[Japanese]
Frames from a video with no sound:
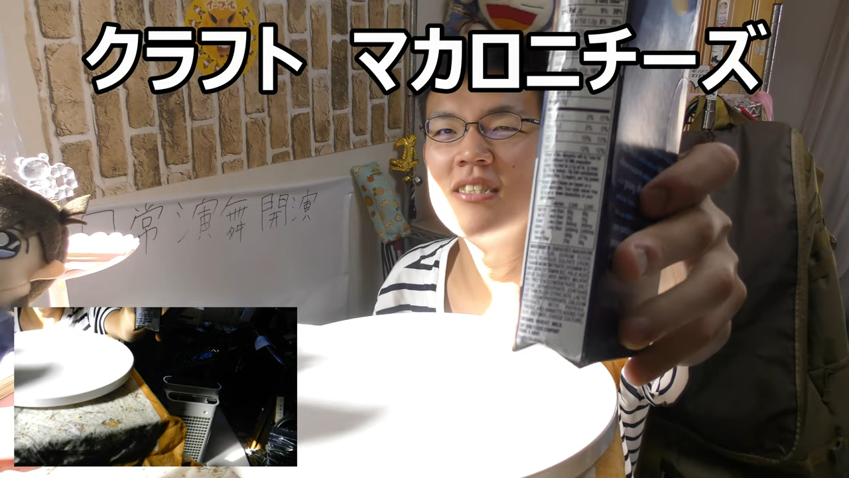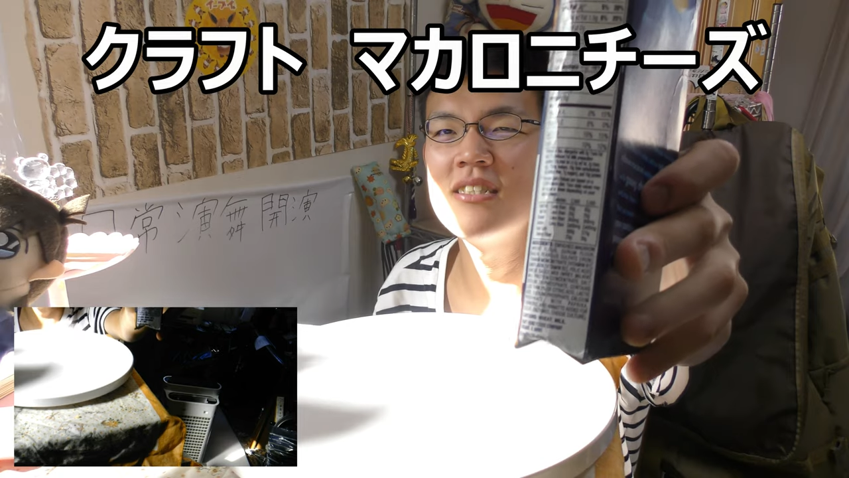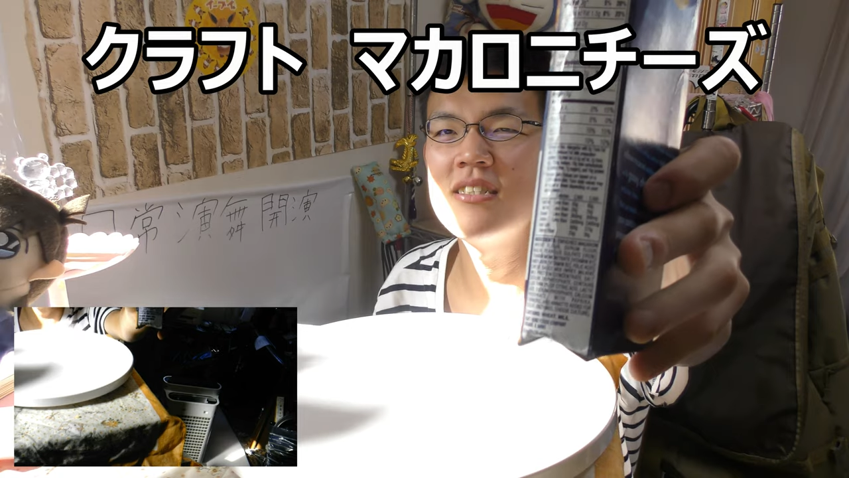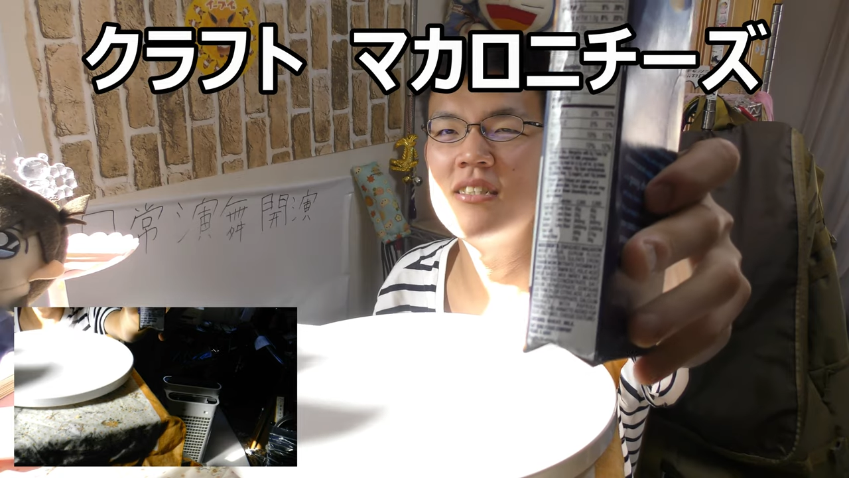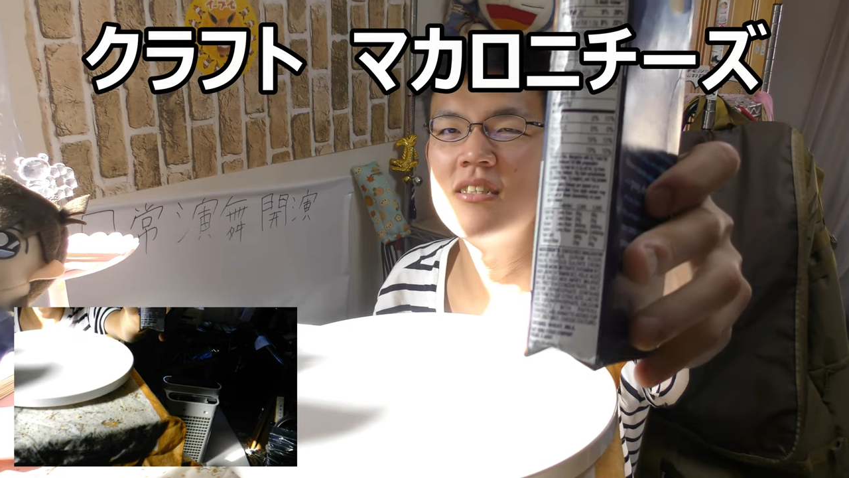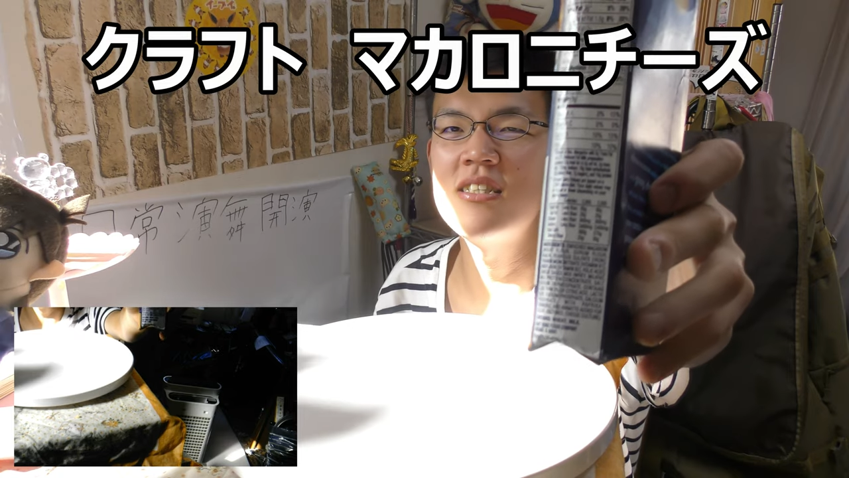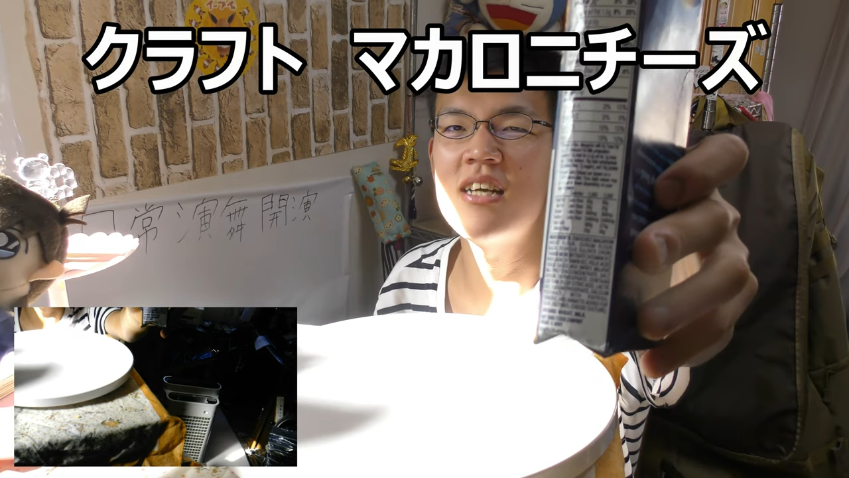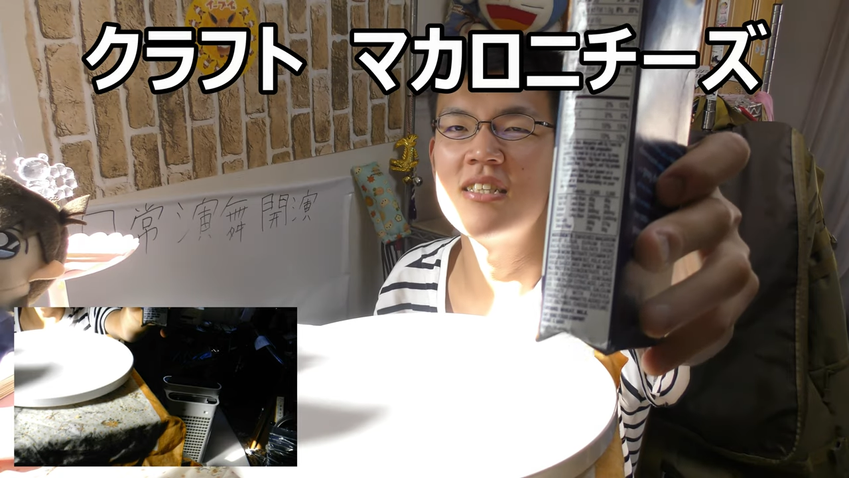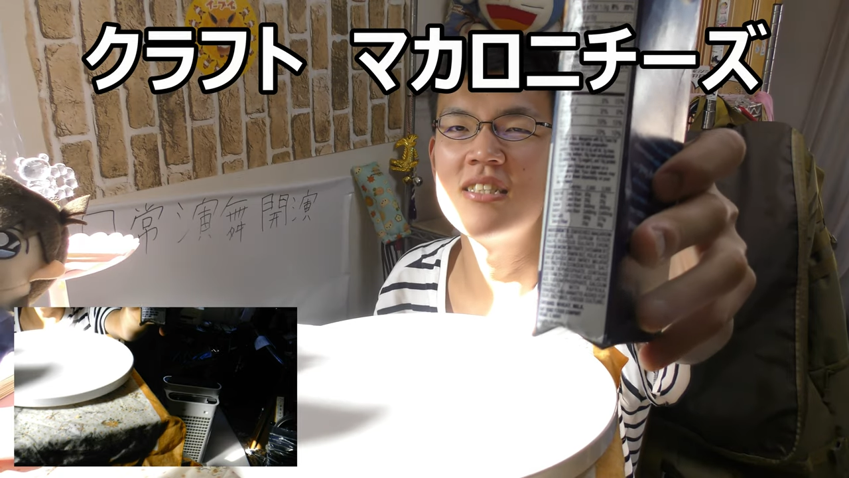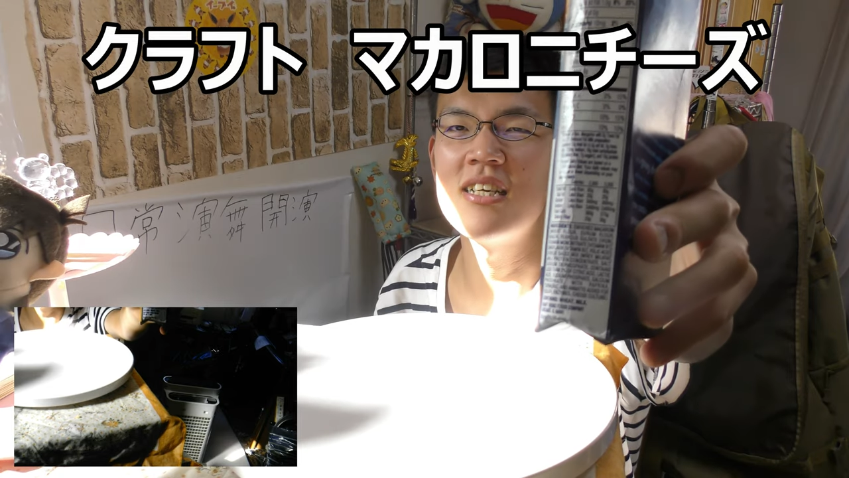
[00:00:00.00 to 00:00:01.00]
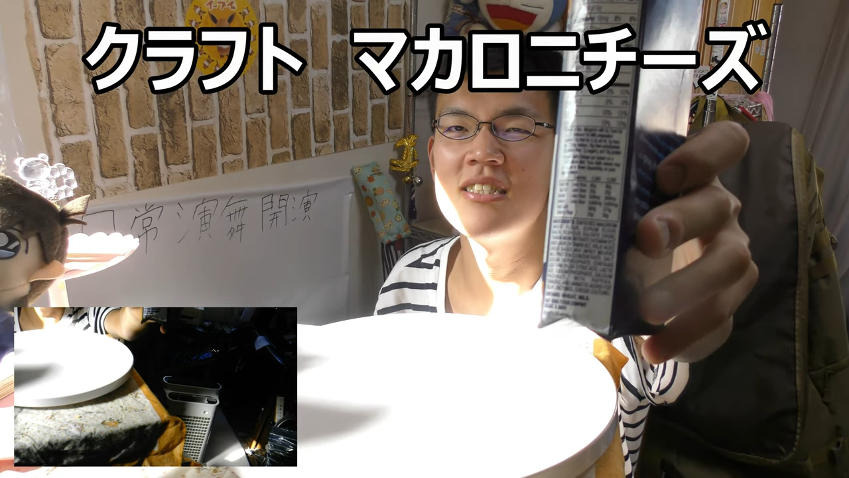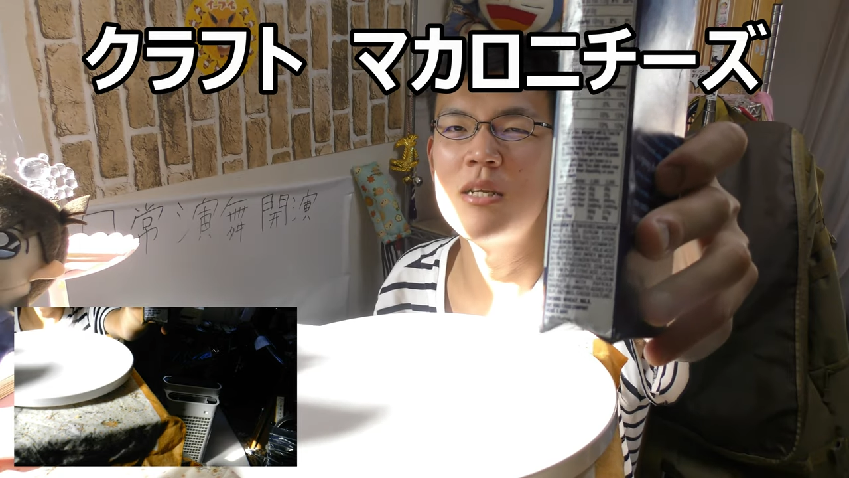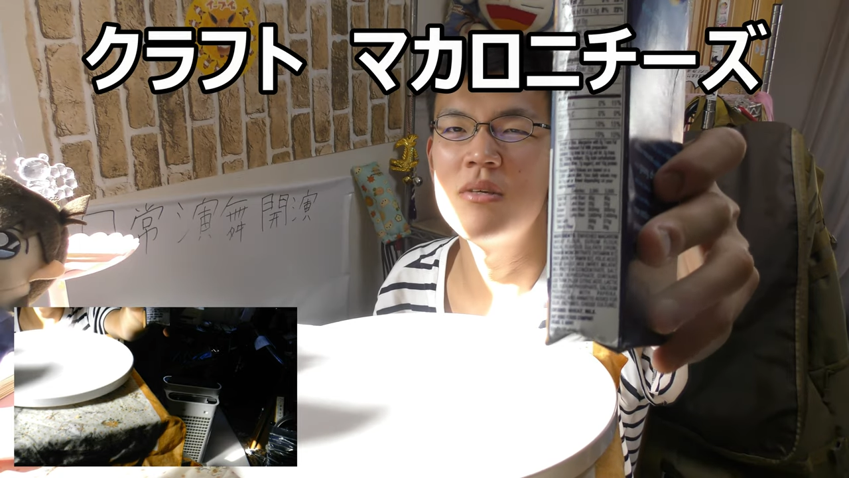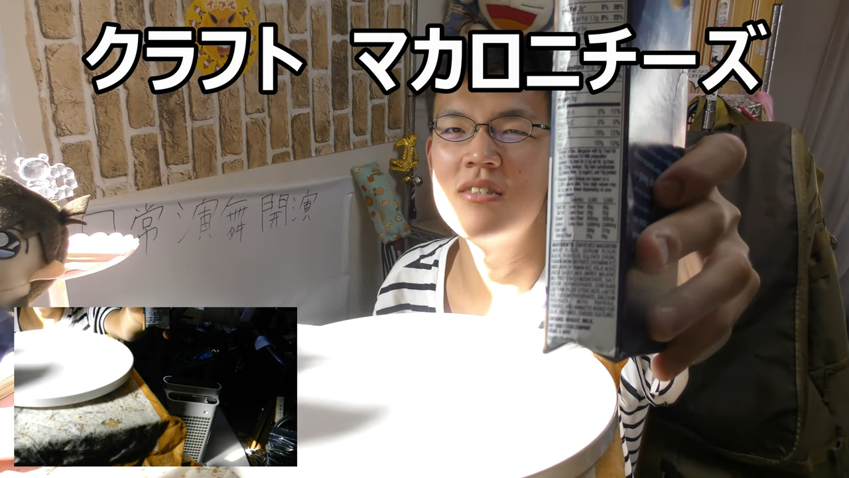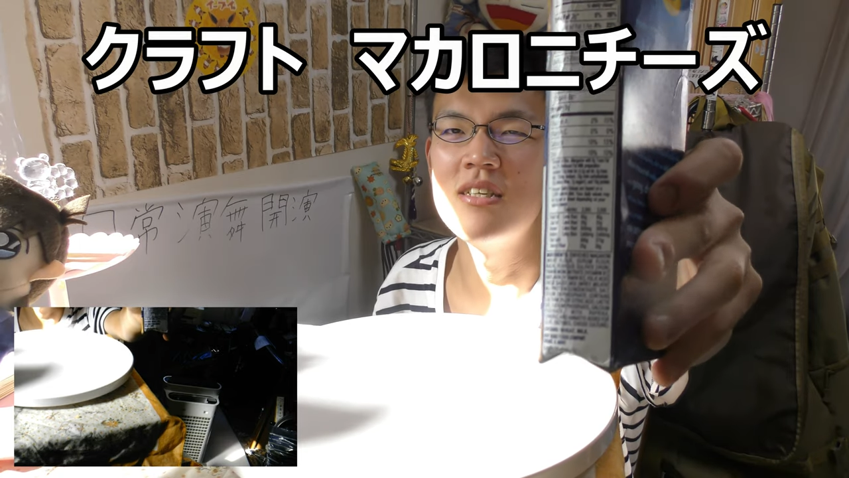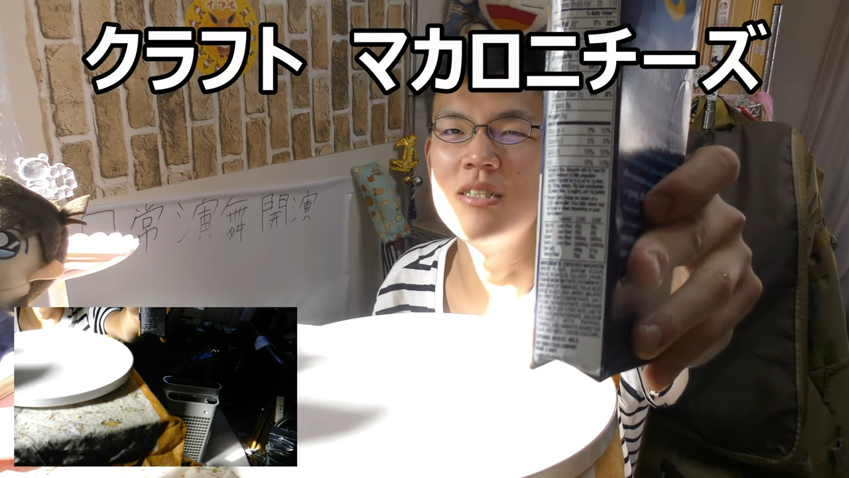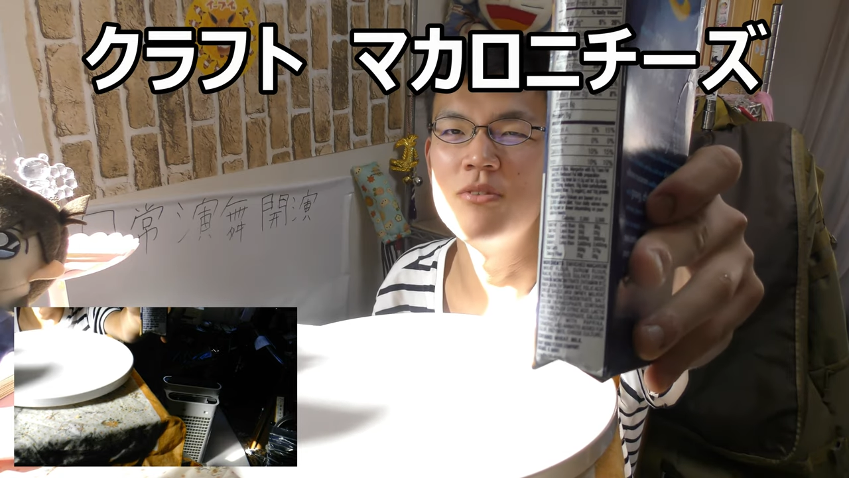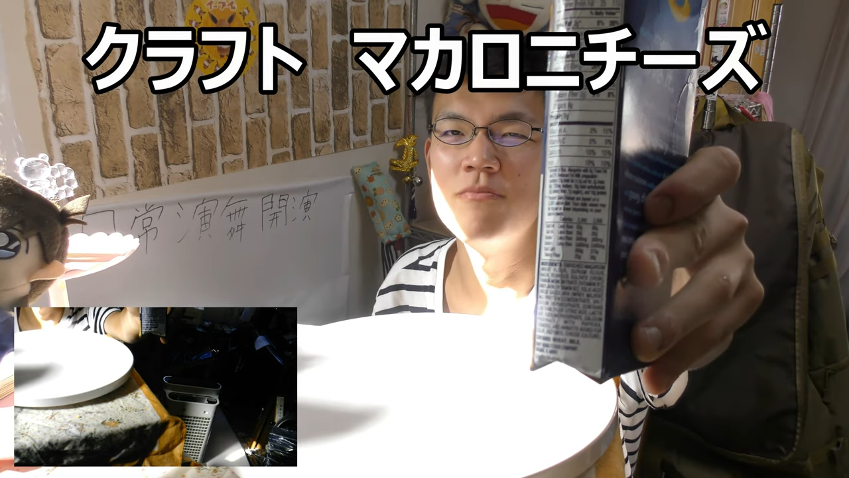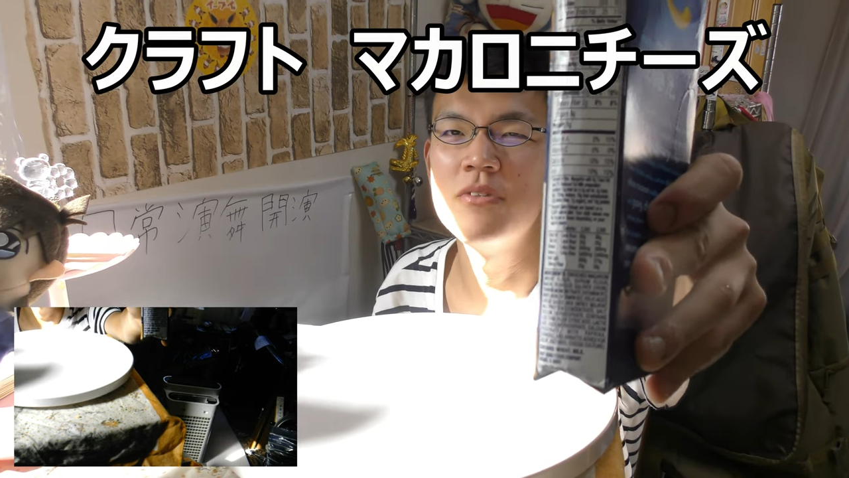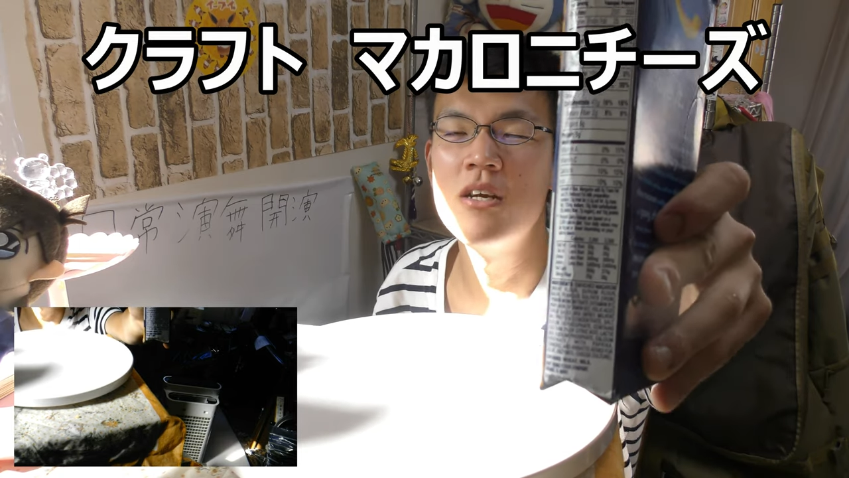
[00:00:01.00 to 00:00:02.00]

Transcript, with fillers: 自が持参してますね自分